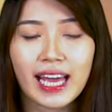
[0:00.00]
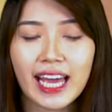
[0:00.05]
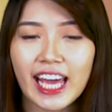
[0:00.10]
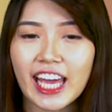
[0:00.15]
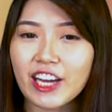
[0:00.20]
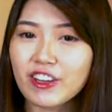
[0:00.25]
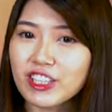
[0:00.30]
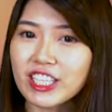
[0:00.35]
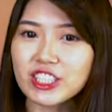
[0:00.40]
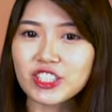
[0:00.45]

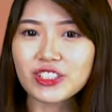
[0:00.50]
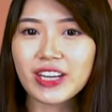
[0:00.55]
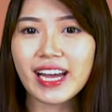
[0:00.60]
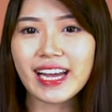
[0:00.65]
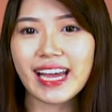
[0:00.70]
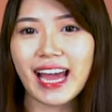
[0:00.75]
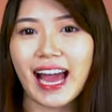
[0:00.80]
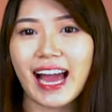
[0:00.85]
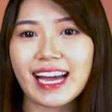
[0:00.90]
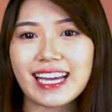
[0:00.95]
Ikuti juga
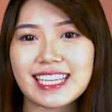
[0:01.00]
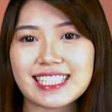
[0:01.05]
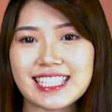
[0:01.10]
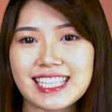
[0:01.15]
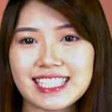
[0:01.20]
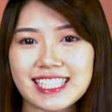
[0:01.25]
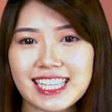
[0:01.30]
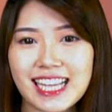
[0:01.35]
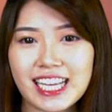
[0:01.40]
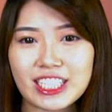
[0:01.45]
ya kisah
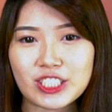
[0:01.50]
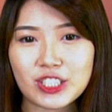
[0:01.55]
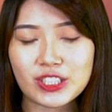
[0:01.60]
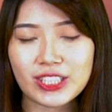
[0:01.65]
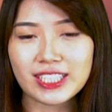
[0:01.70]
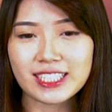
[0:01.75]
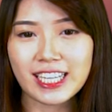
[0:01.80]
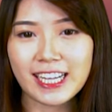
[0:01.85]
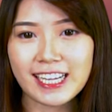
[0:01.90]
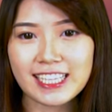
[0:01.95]

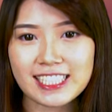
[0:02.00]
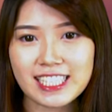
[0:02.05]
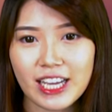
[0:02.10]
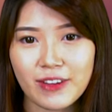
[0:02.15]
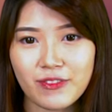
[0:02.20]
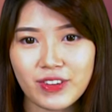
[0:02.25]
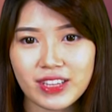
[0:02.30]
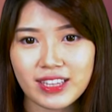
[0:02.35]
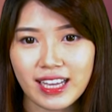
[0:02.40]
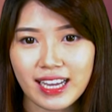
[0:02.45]
selanjutnya dari
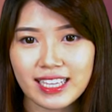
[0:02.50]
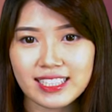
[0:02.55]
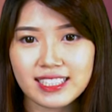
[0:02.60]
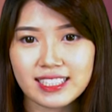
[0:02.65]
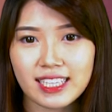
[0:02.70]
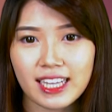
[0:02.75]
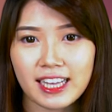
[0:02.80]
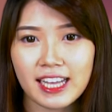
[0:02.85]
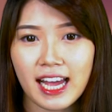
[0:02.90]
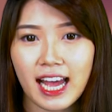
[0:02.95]
Seven Nights
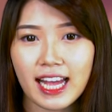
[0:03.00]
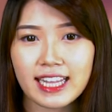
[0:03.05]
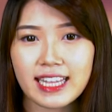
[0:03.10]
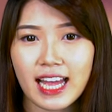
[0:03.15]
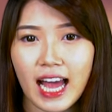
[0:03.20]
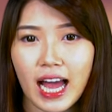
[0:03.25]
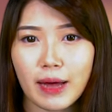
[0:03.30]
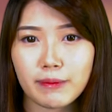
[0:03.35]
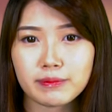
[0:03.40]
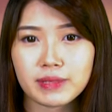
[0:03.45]
karena ada
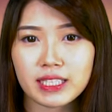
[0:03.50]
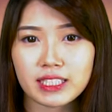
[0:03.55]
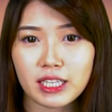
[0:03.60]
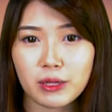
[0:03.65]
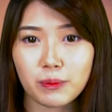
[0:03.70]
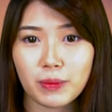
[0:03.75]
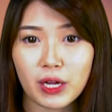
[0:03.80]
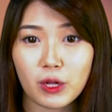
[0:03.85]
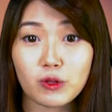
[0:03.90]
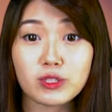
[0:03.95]
update
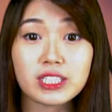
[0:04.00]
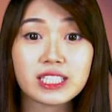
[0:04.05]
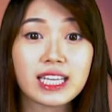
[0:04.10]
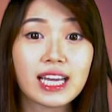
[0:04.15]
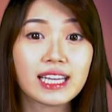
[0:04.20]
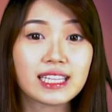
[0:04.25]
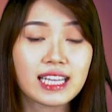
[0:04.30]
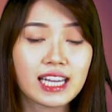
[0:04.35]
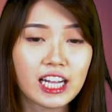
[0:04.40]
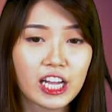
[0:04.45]
terbaru
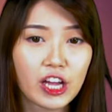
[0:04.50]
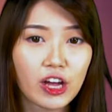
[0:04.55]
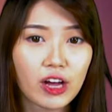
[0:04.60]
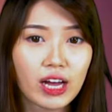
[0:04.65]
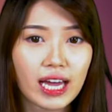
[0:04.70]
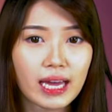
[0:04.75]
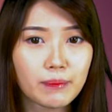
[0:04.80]
skenario